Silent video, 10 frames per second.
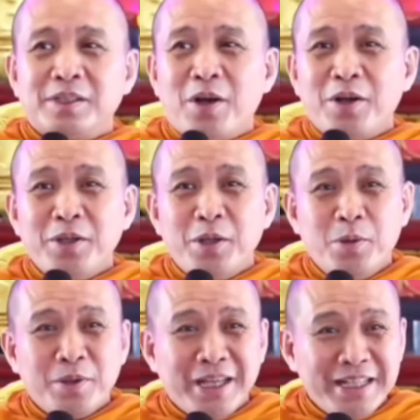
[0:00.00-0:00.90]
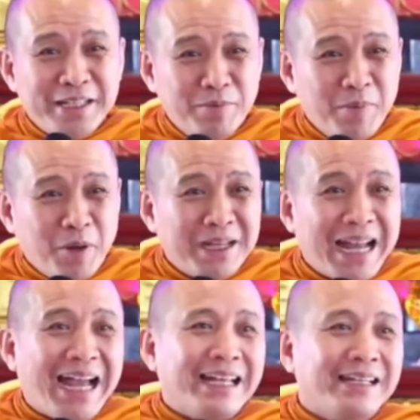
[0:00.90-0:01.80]
cho dù chỉ sống một
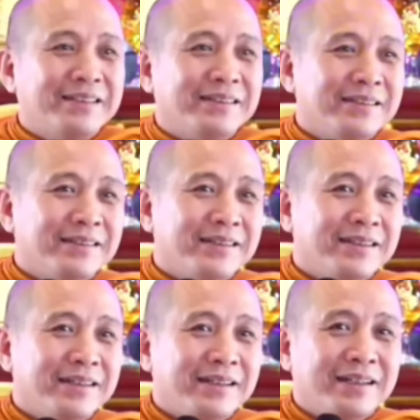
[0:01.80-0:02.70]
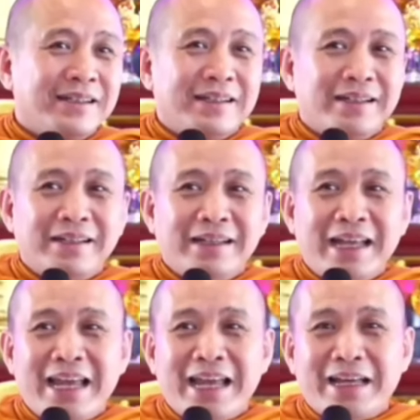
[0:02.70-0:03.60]
ngày
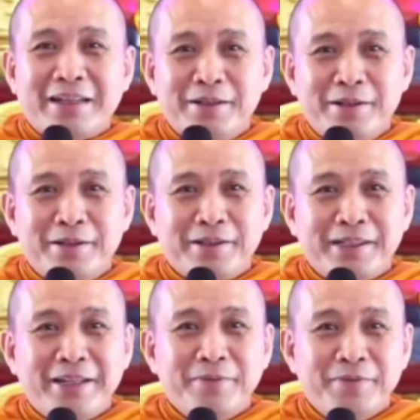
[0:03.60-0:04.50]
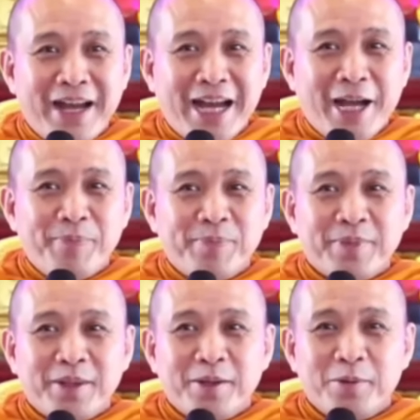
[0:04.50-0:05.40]
nghe được chánh pháp
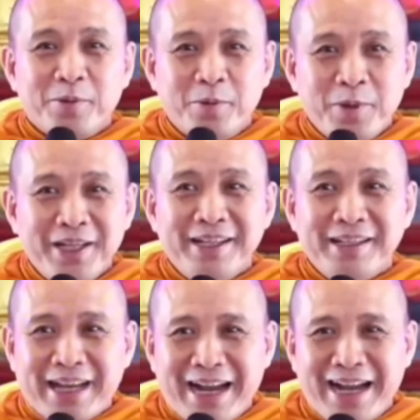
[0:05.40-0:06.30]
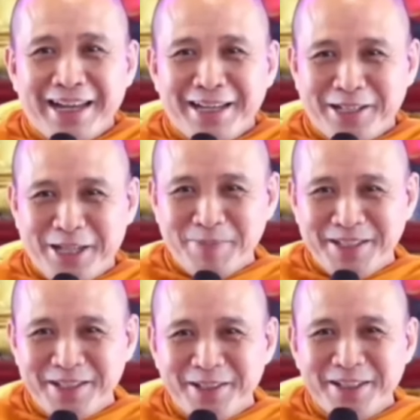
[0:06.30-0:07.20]
quý thài kiếp
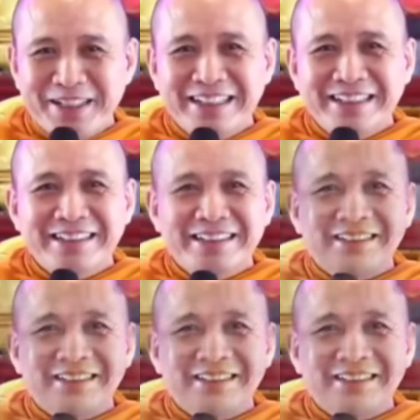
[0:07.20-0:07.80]
người